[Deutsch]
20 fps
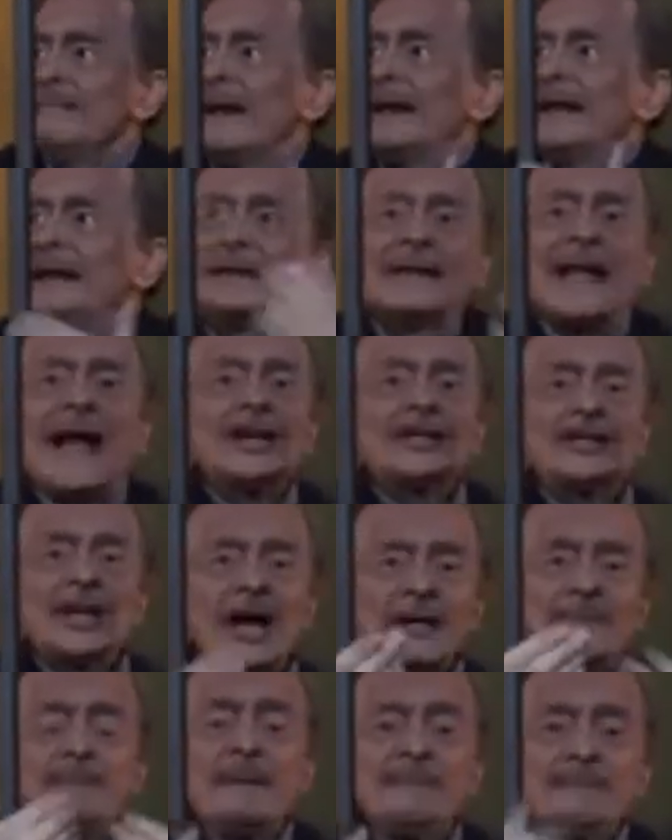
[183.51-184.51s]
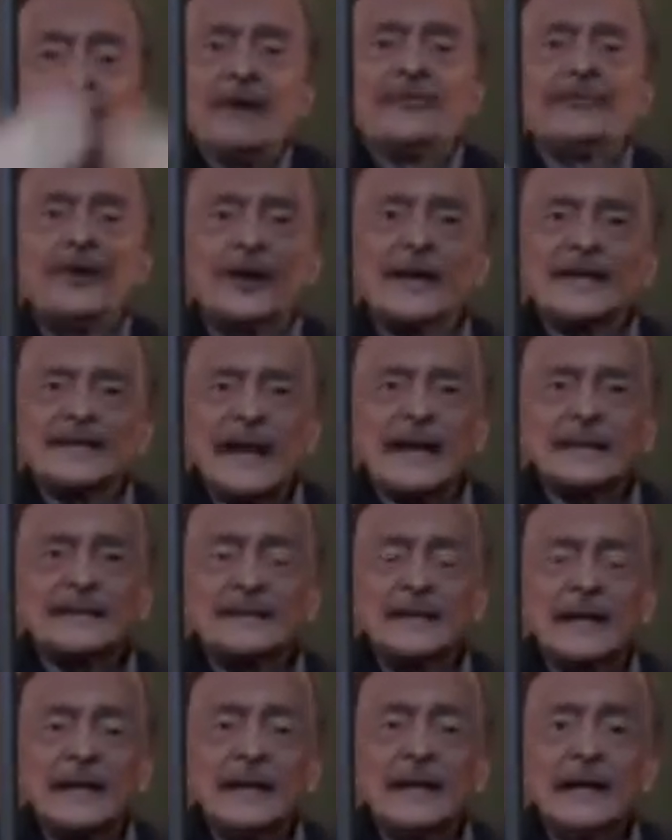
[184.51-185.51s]
meiner Gleichheit mit mir vor
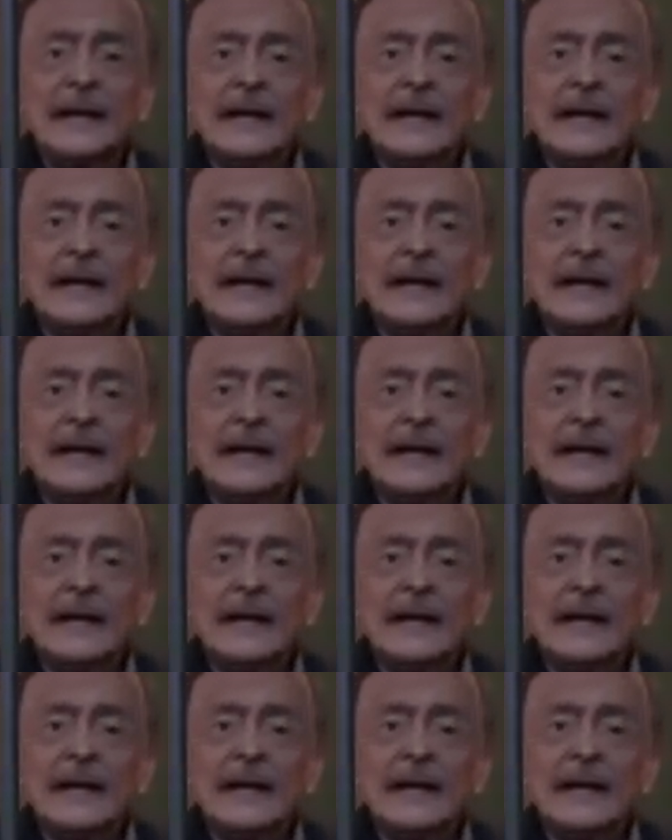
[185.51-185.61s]
Gesetz,